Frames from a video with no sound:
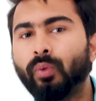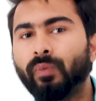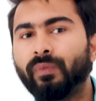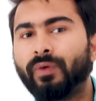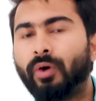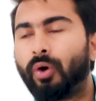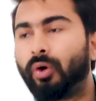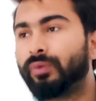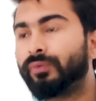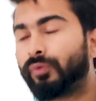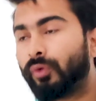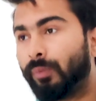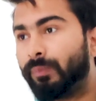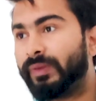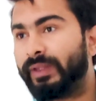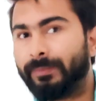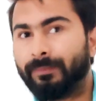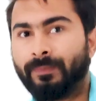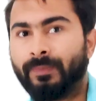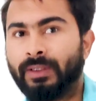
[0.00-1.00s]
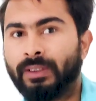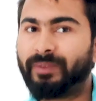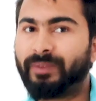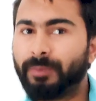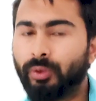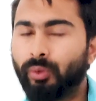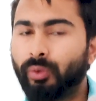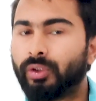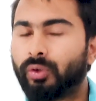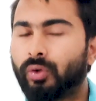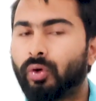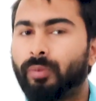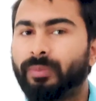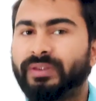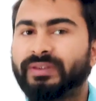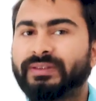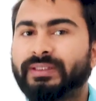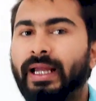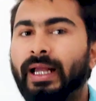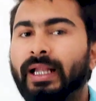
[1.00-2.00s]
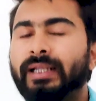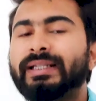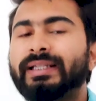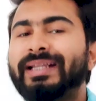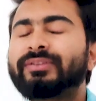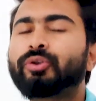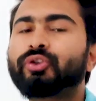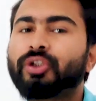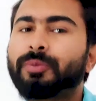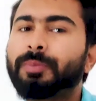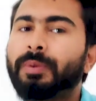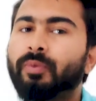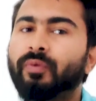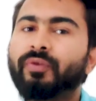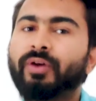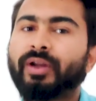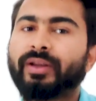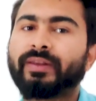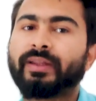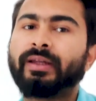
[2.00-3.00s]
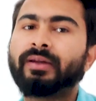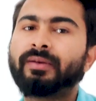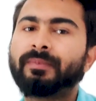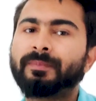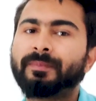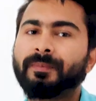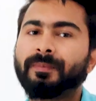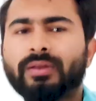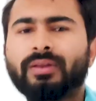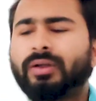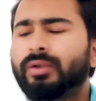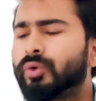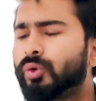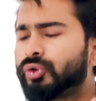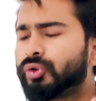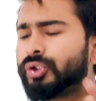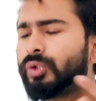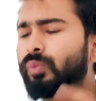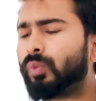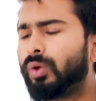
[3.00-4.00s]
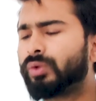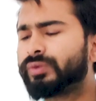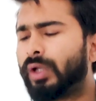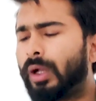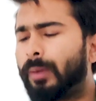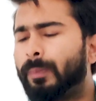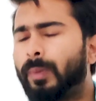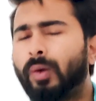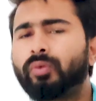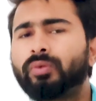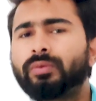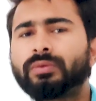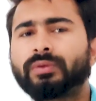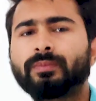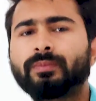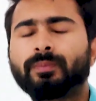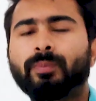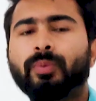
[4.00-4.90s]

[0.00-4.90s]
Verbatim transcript: मूव ऑन फ्रॉम देम लेट मी नो इन द कमेंट्स एंड नेक्स्ट क्वेश्चन पे मूव करते हैं तो थर्ड क्वेश्चन वाज अबाउट